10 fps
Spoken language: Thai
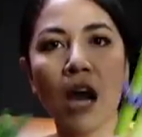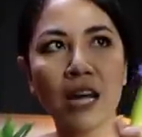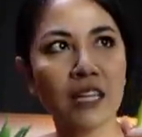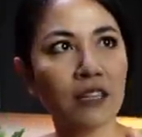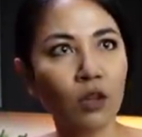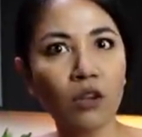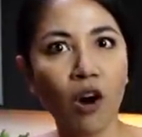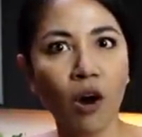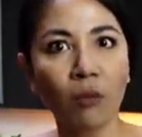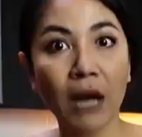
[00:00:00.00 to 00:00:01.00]
อันนี้ต้นห
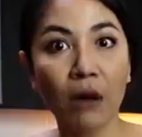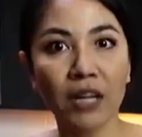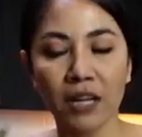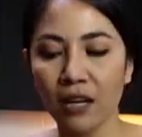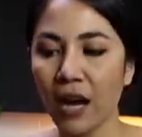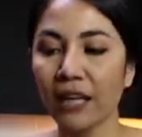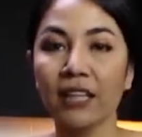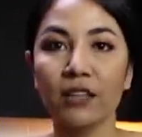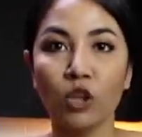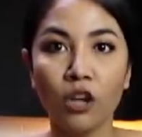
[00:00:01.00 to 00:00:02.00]
อมเกาหลีอันนี้
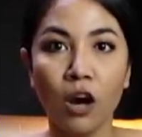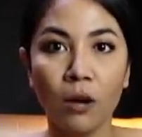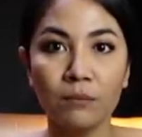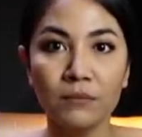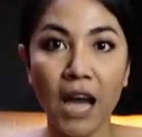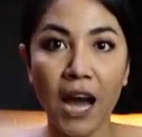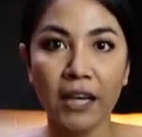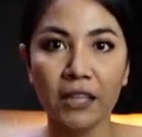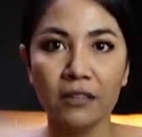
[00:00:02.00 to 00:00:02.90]
ต้นหอมไทย